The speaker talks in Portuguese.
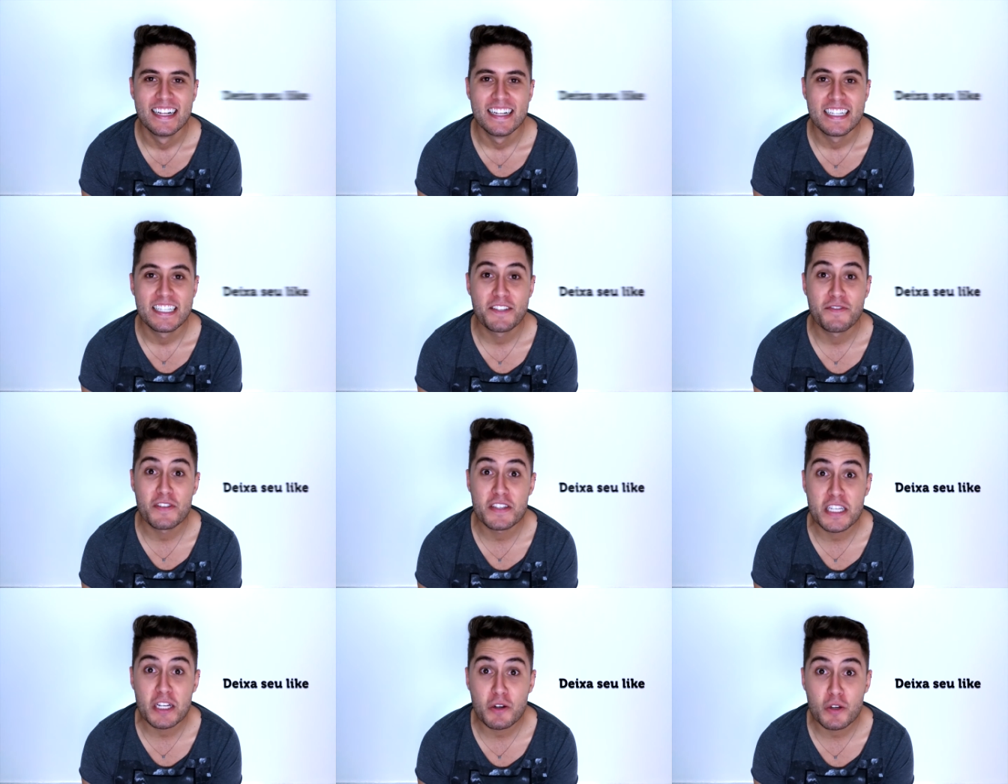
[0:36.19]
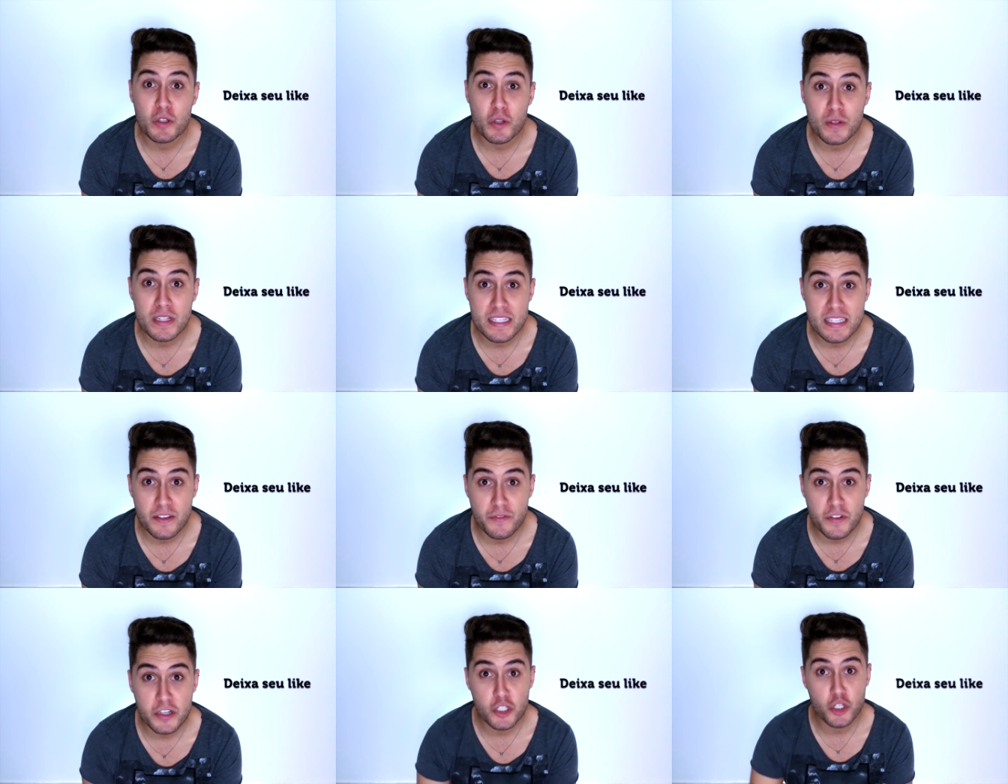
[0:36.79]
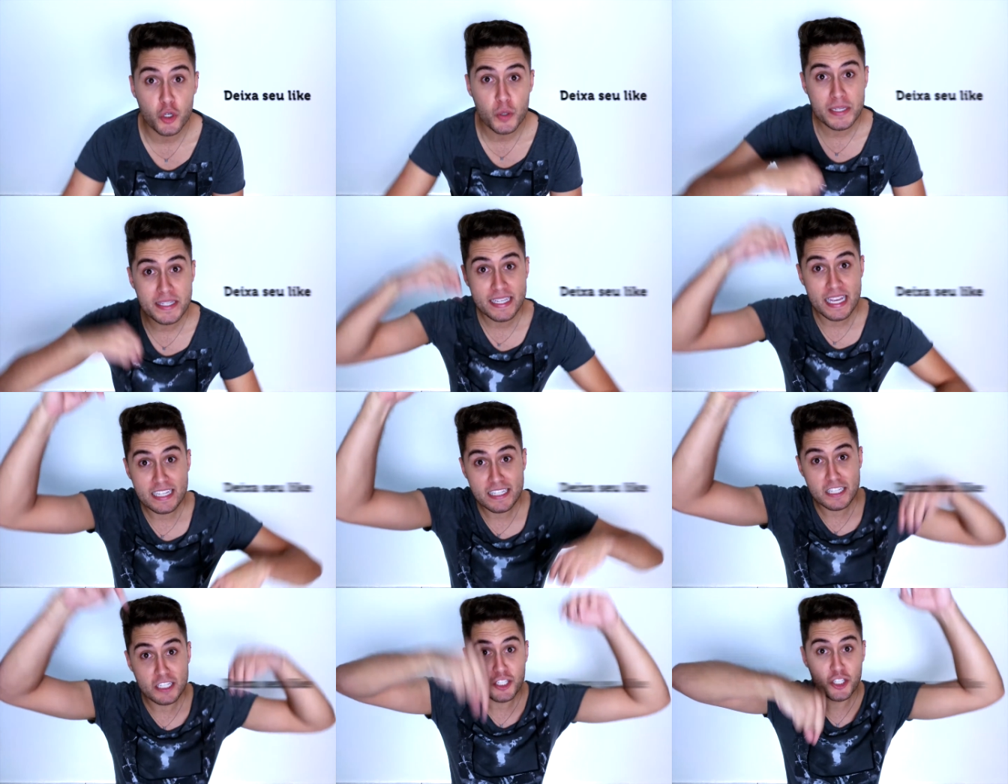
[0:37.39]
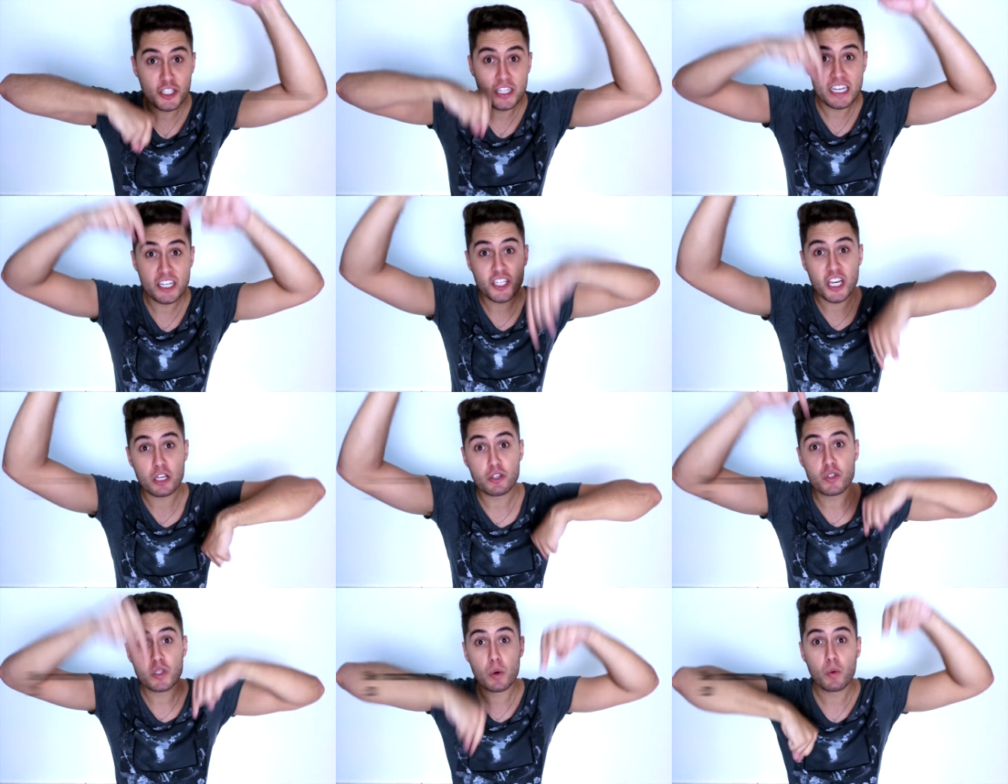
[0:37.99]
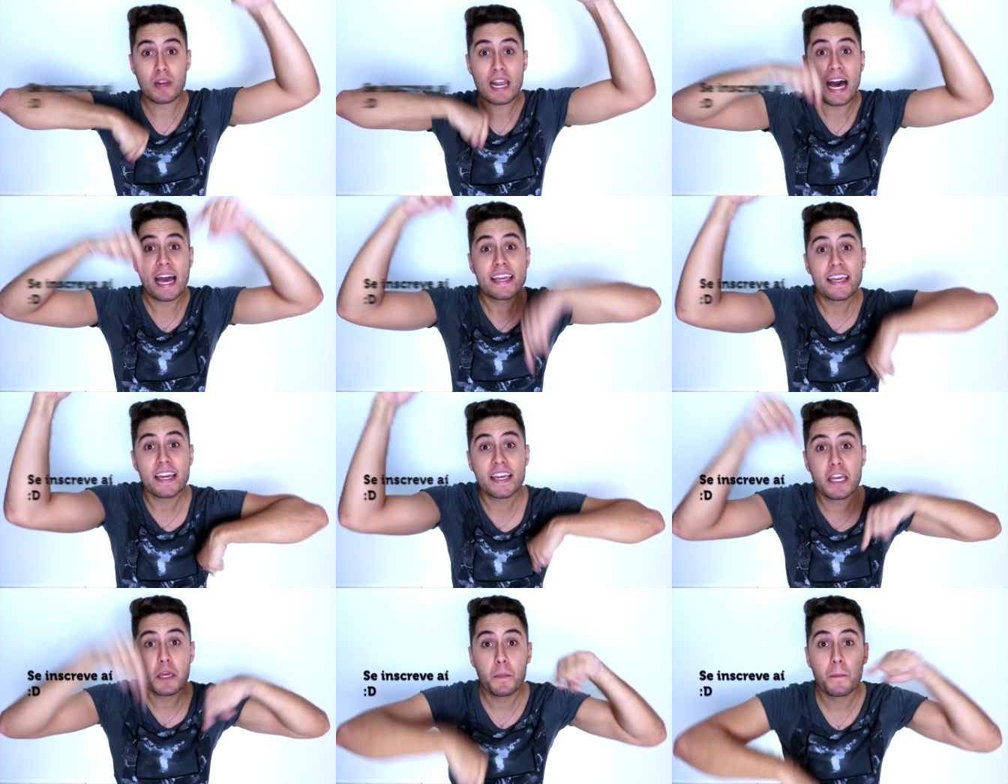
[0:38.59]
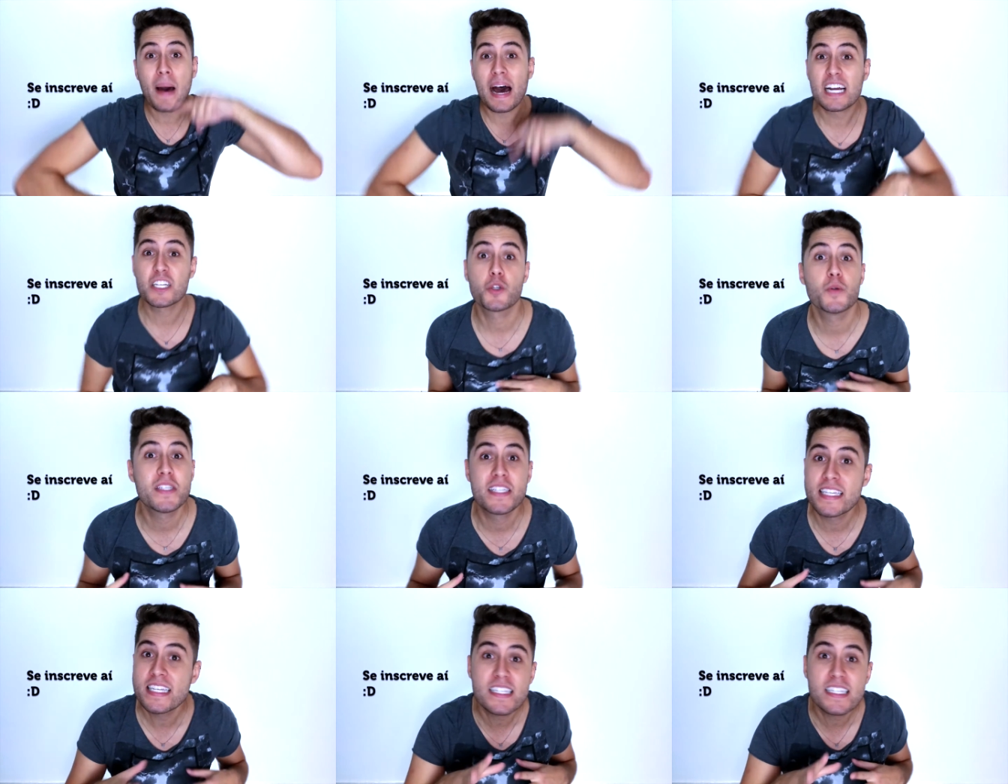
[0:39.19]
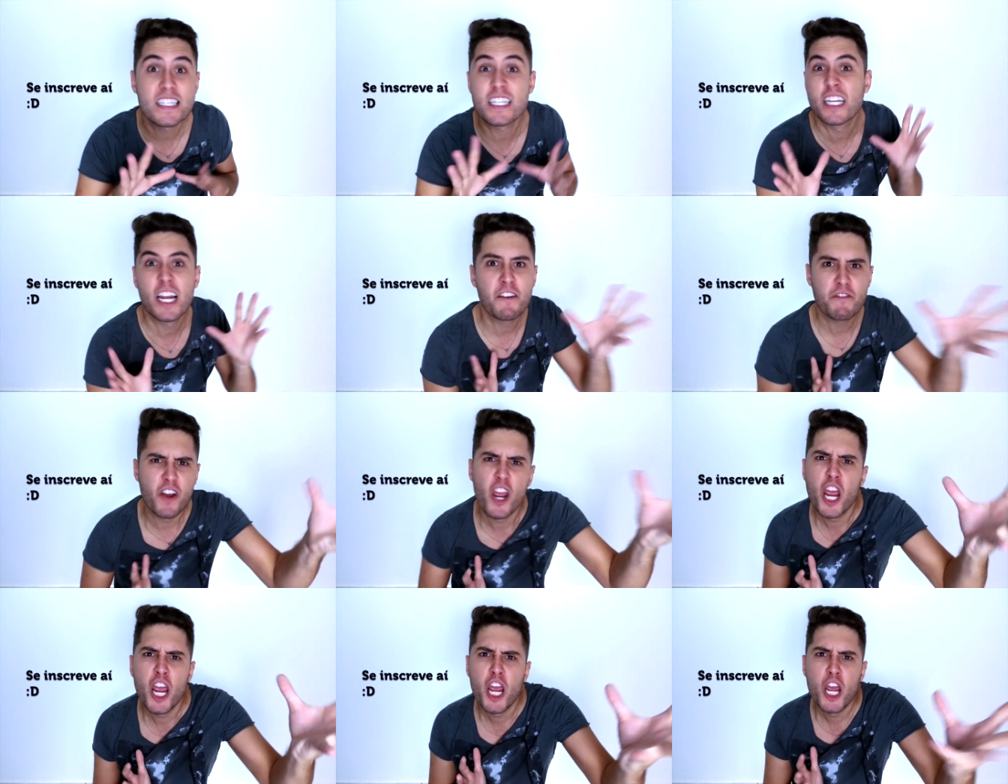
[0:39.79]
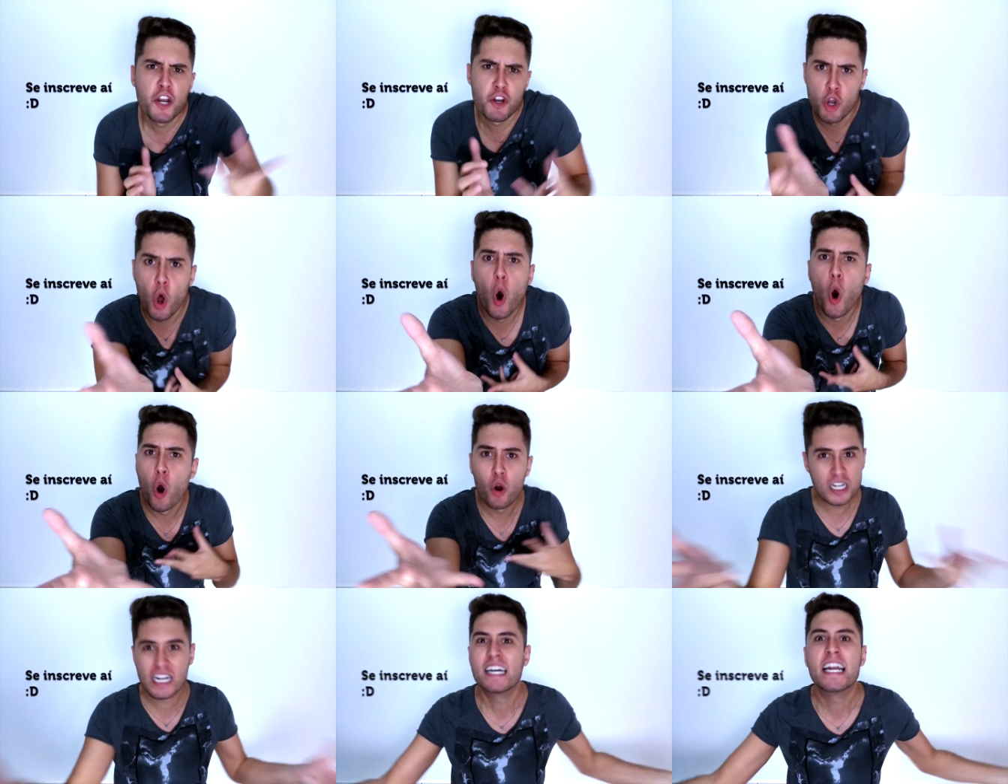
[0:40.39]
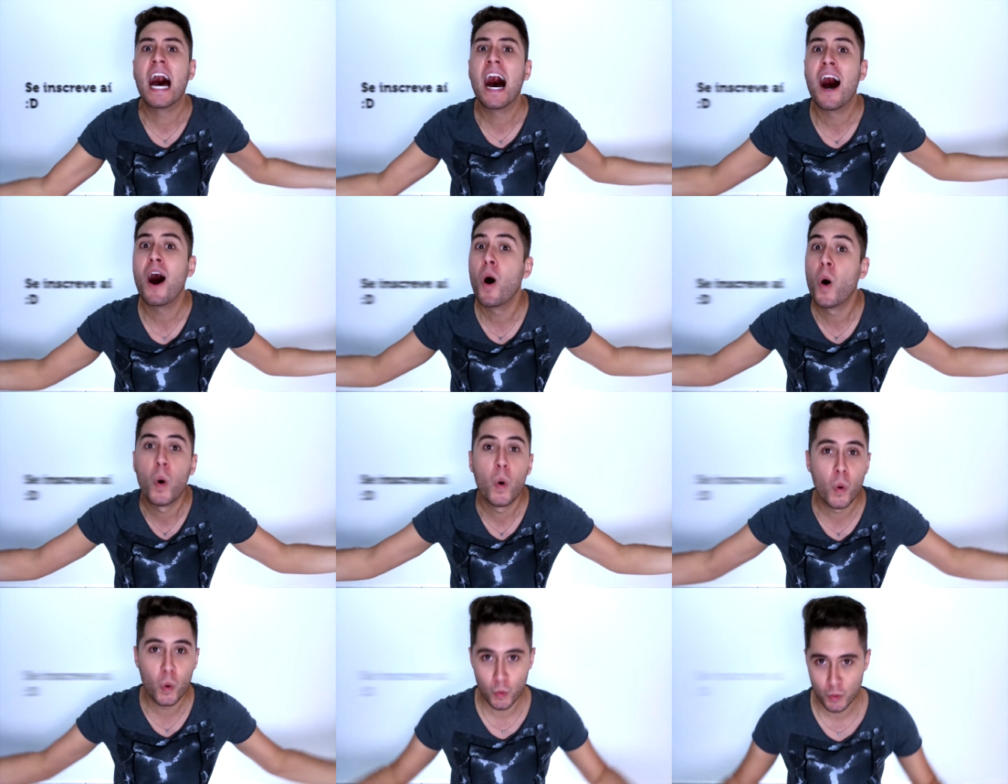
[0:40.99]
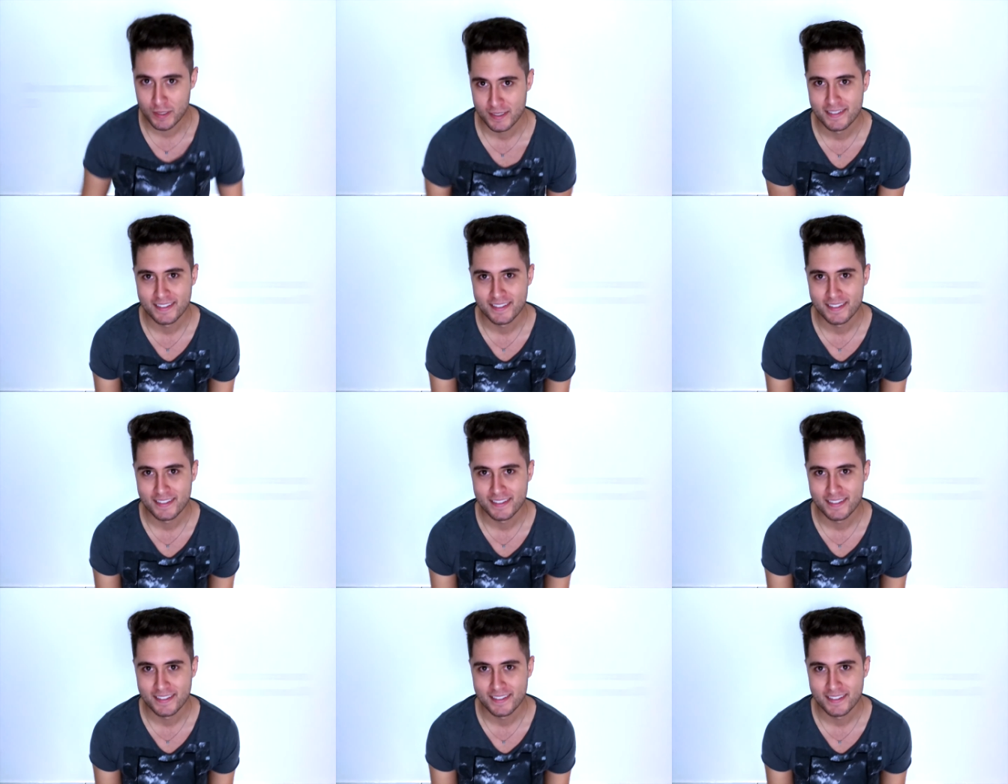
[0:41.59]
Se você gostou desse vídeo, não esquece de deixar o seu like aqui embaixo e se inscrever no canal.